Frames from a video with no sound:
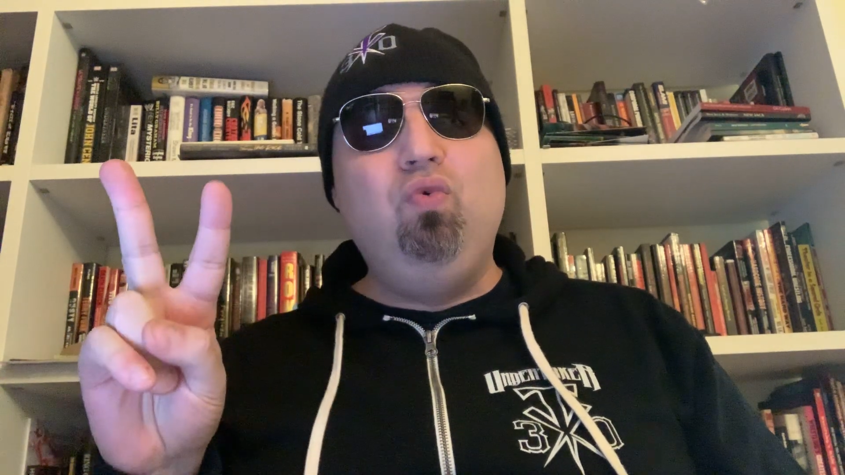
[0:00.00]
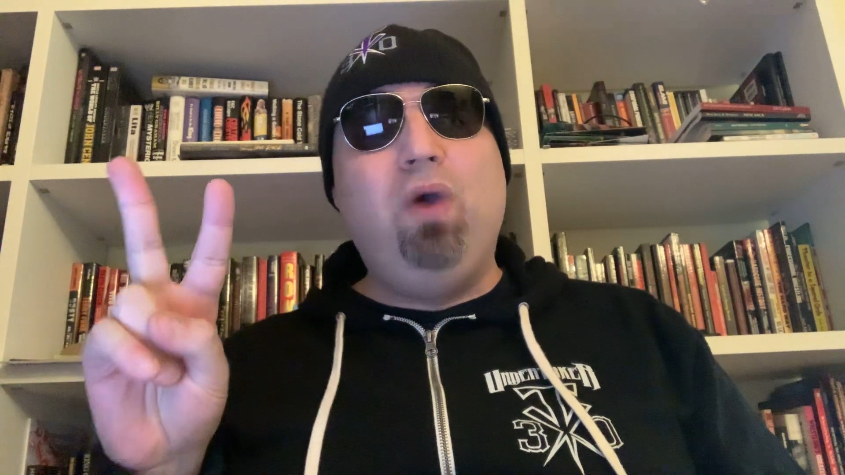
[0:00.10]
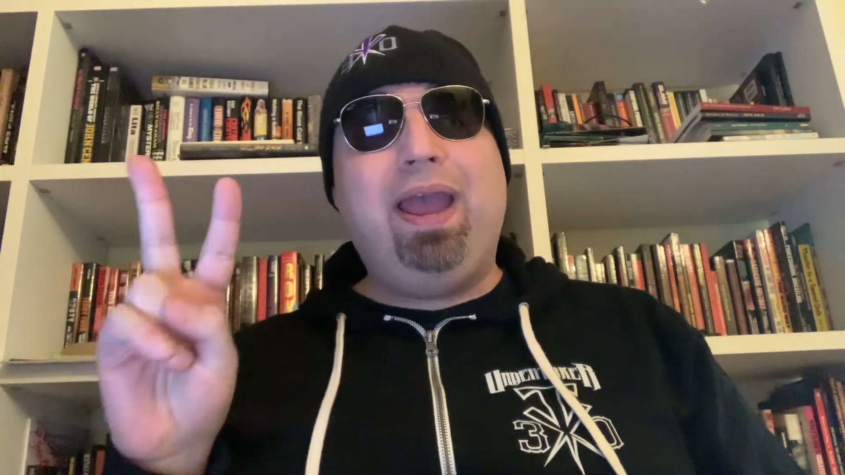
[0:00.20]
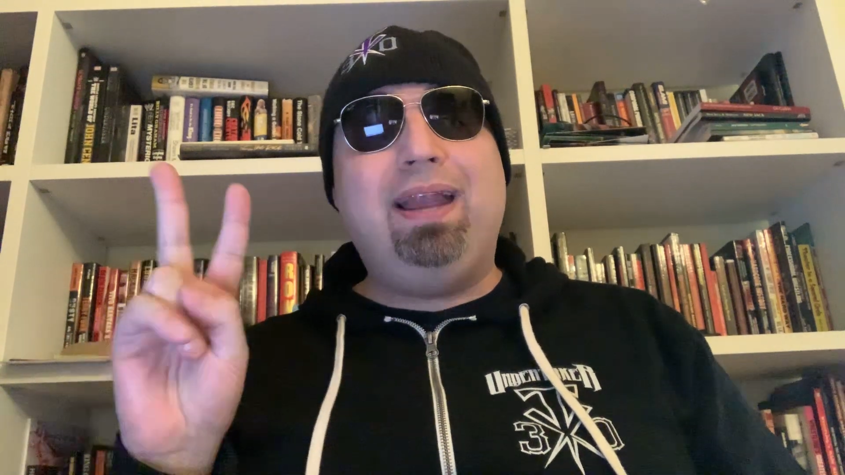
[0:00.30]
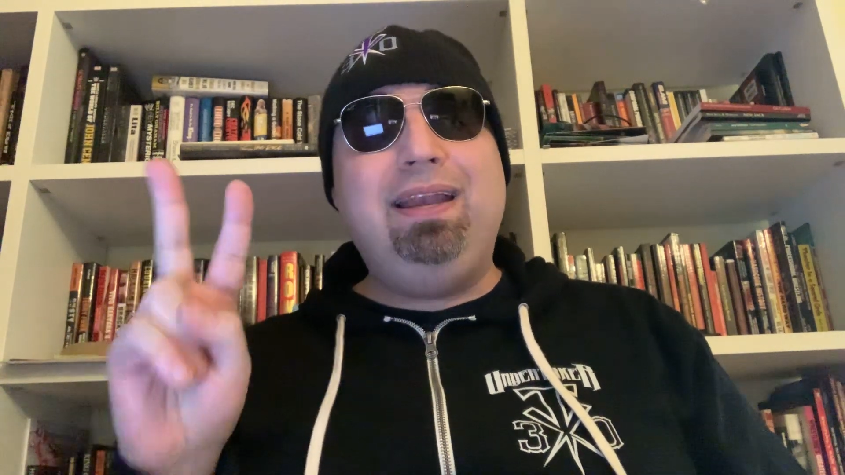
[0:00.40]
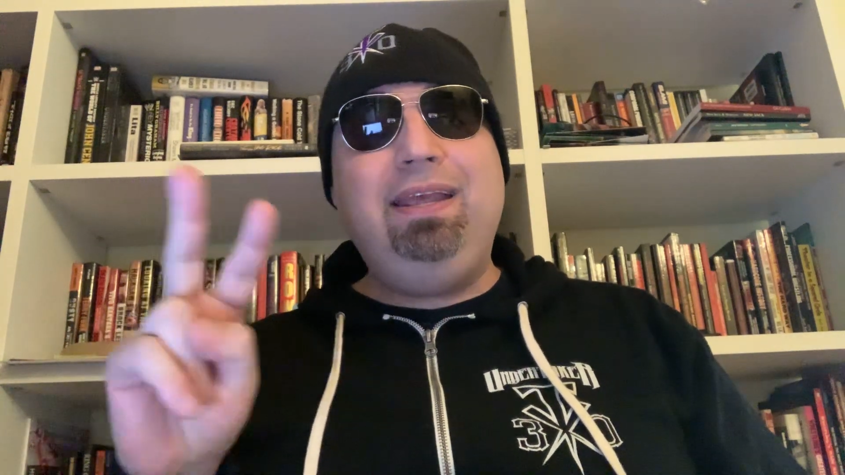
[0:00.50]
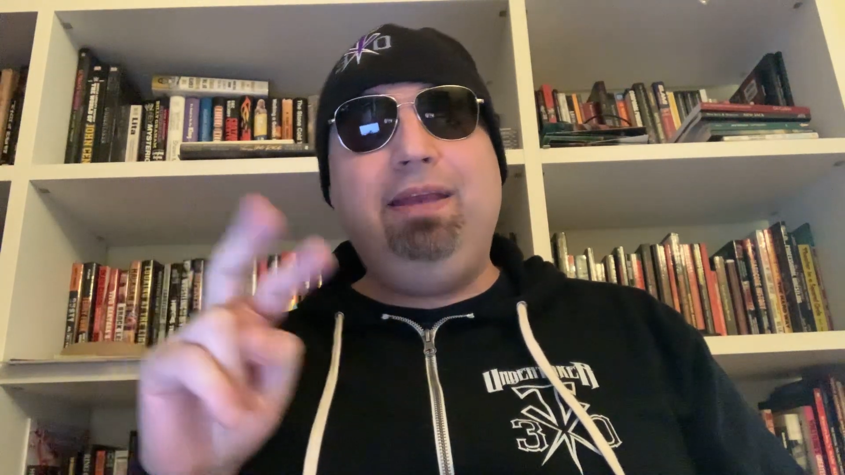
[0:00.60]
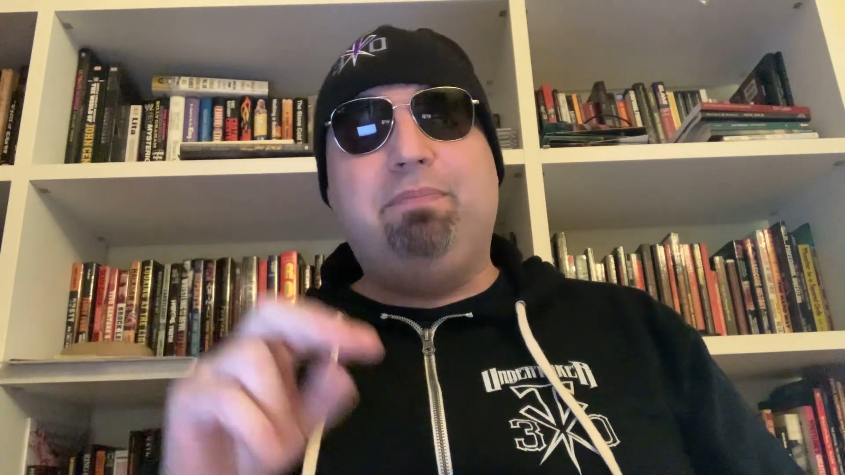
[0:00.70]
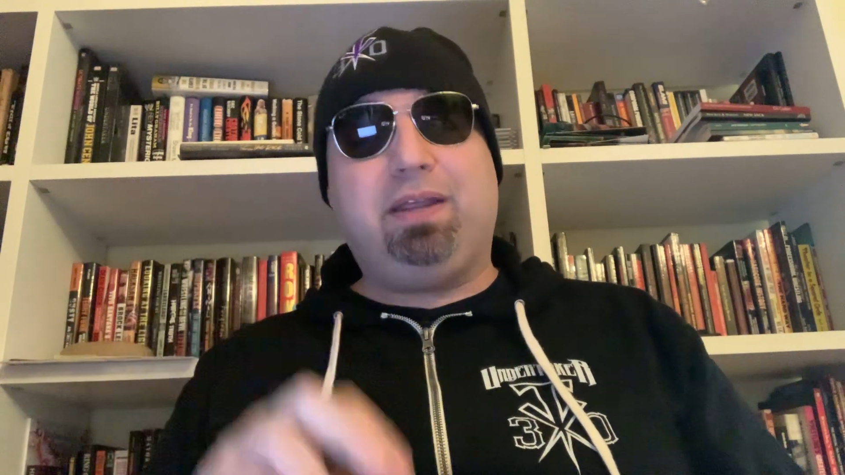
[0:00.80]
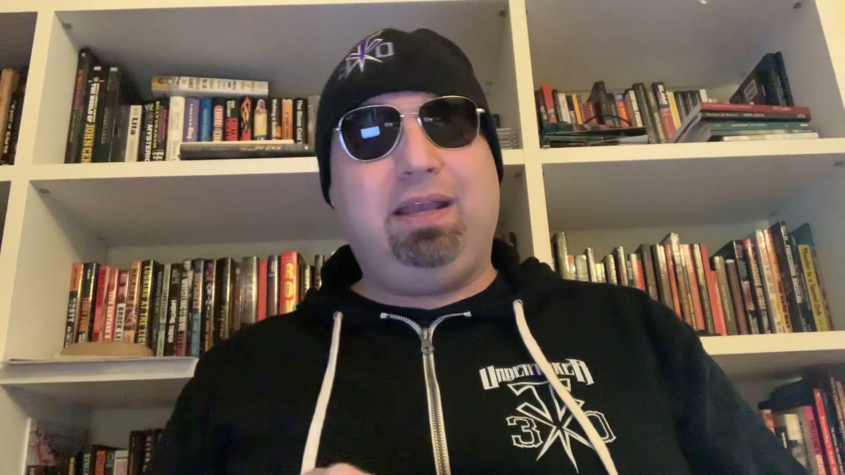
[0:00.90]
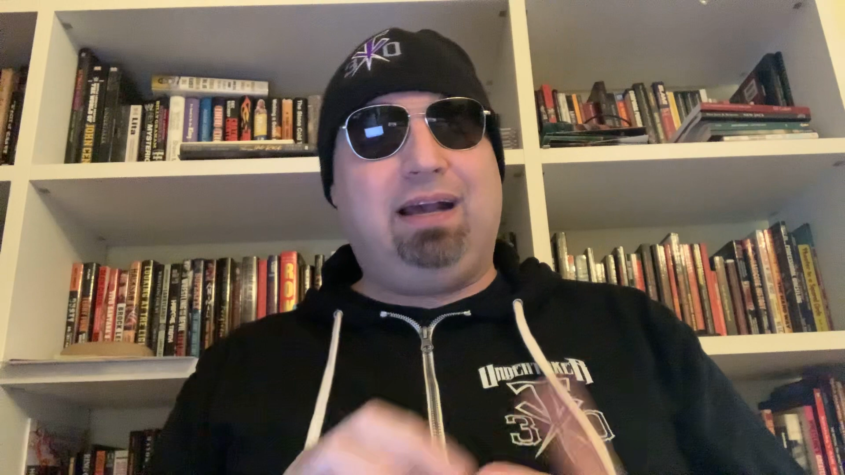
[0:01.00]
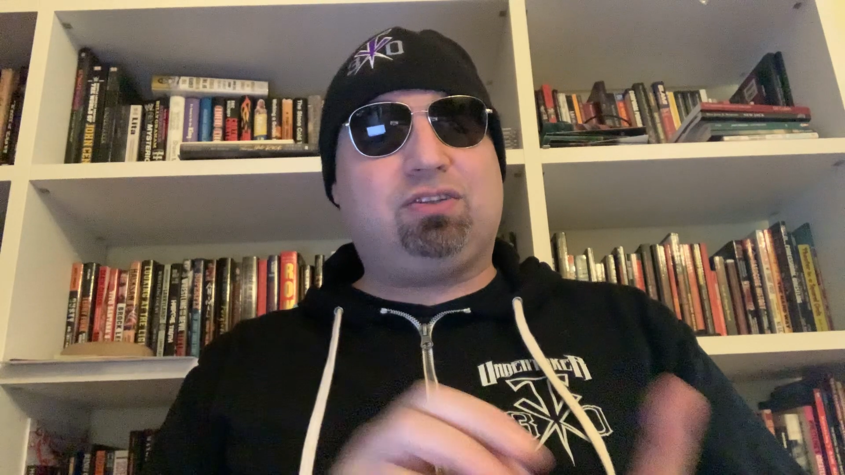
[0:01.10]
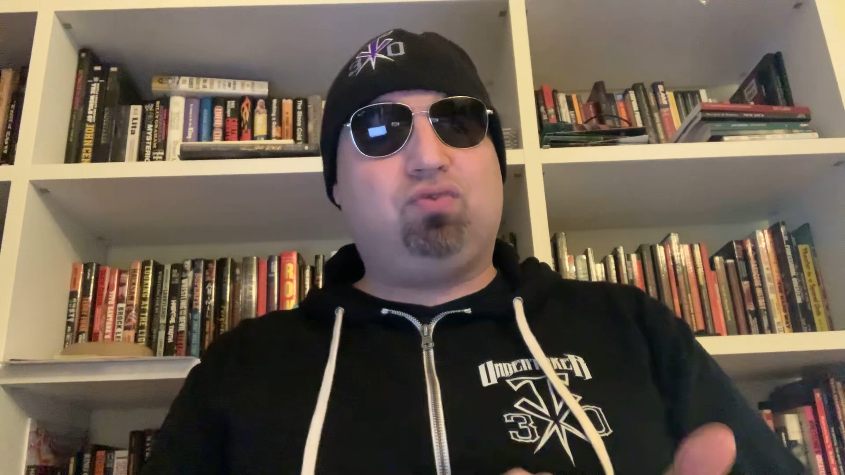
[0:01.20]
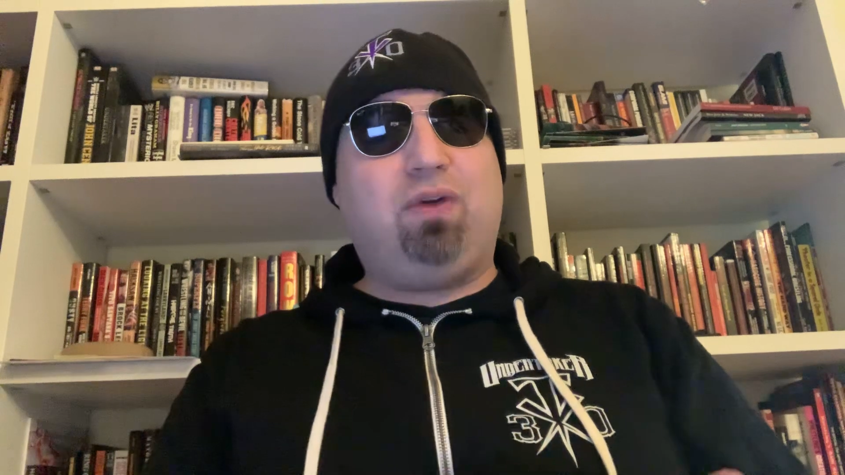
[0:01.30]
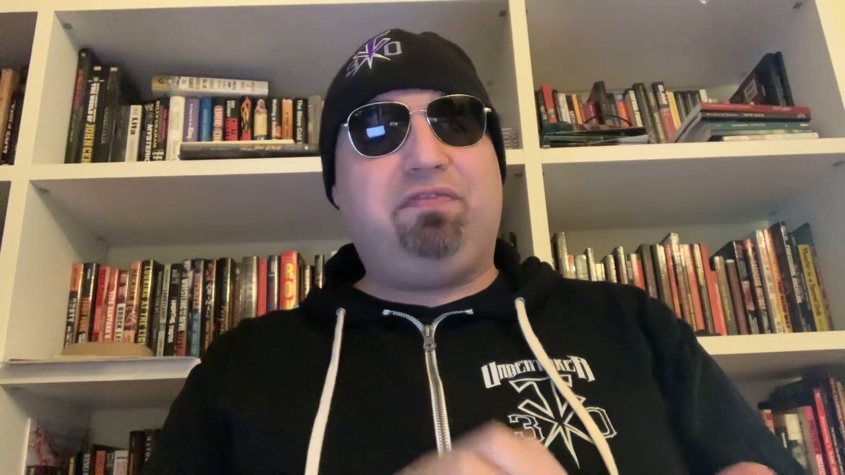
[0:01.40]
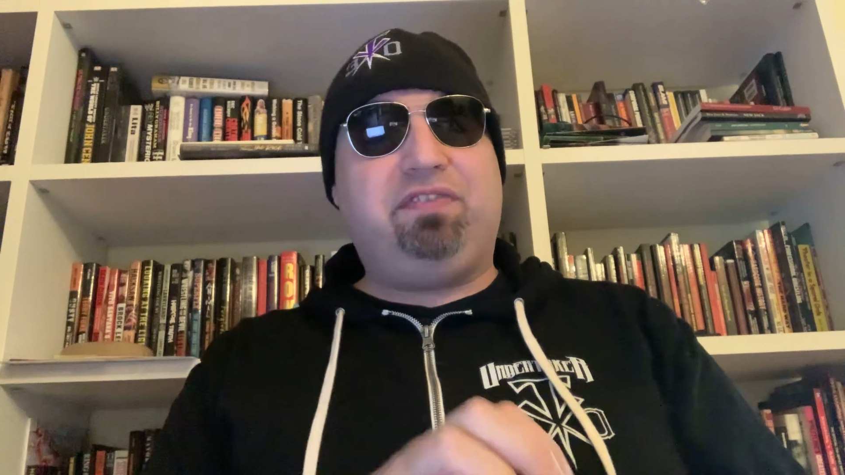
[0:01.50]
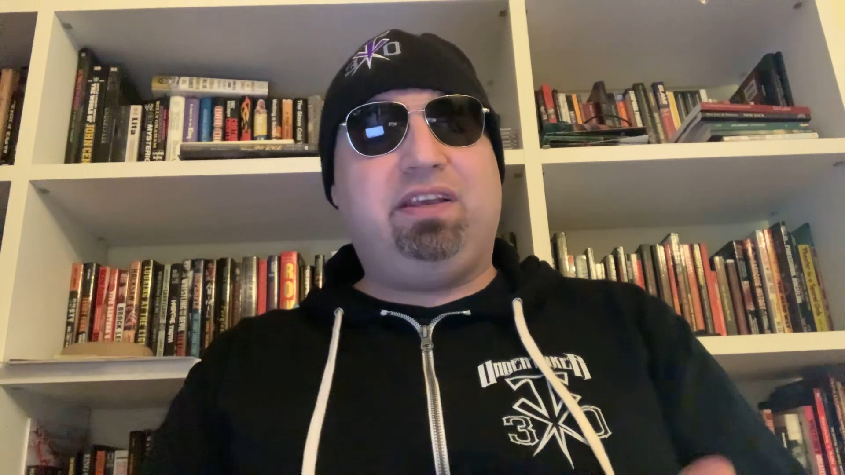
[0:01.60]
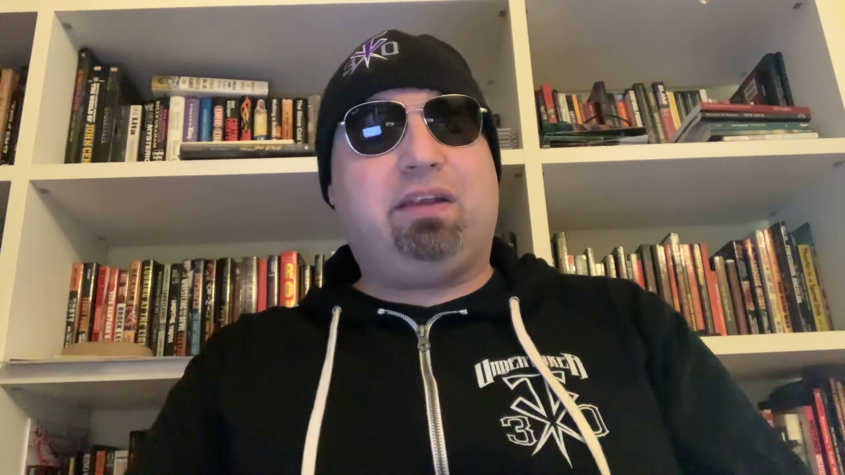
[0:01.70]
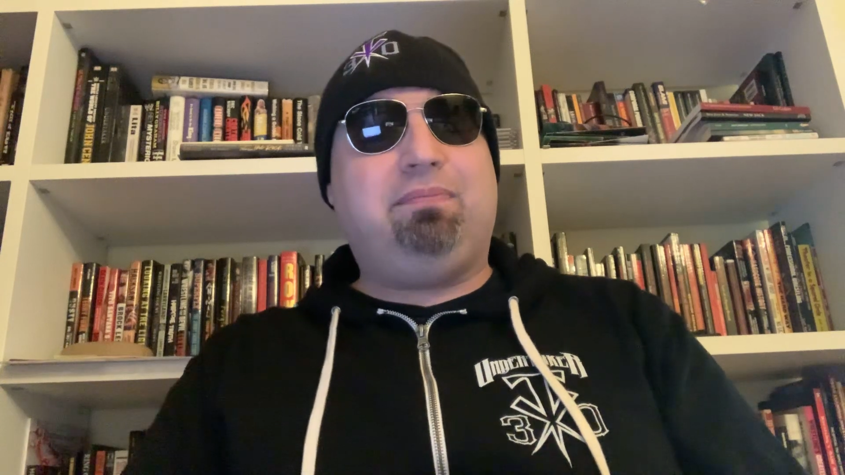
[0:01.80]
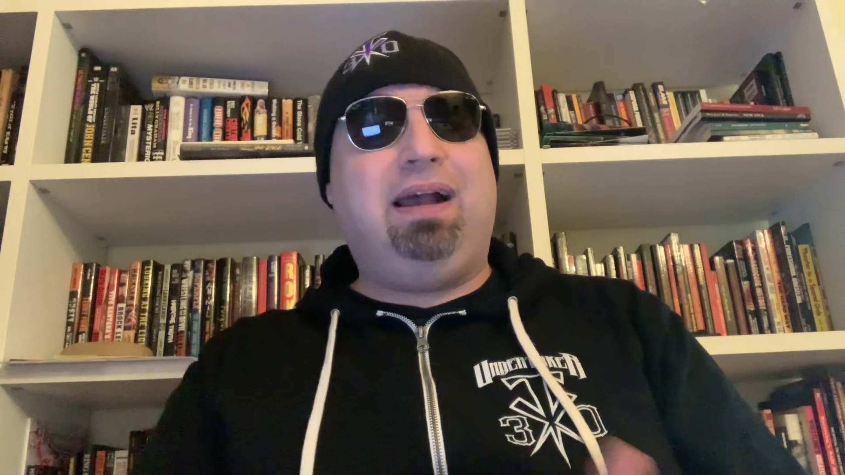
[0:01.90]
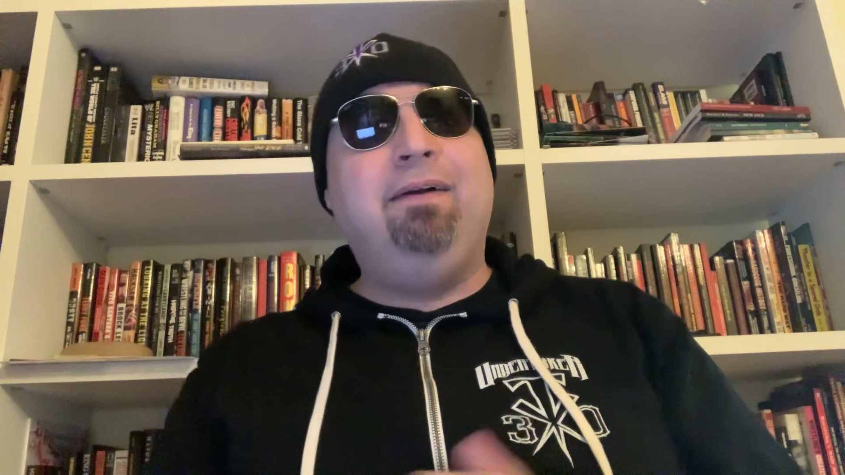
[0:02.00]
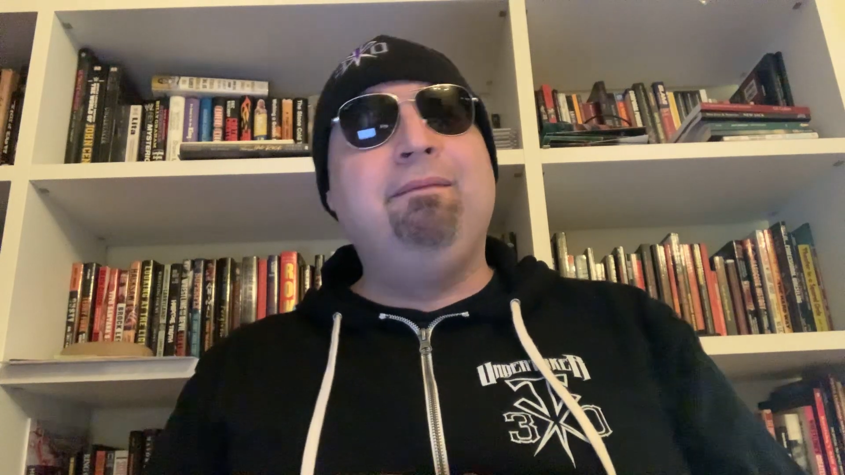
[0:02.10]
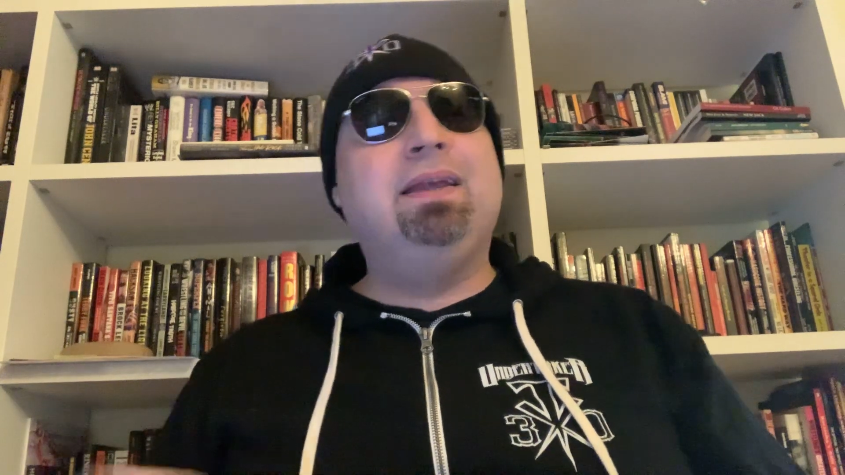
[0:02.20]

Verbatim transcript: due libri a sua firma